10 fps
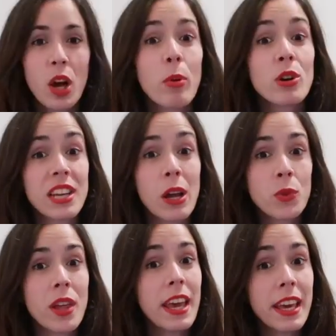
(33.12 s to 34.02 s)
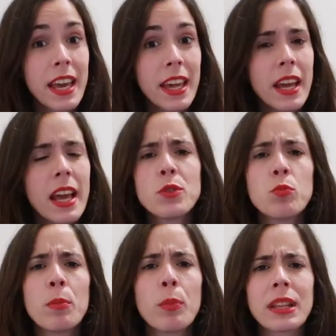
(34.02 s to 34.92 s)
Por salud e higiene es muy
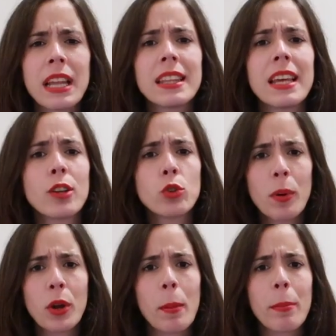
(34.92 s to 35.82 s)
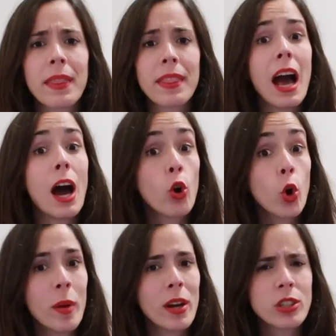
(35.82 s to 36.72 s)
importante que tu perro aprenda a no
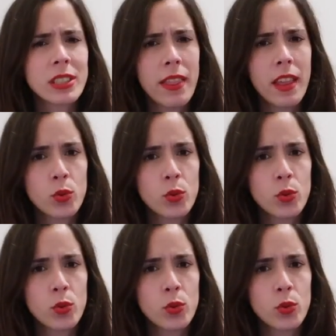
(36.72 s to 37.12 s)
comer cosas del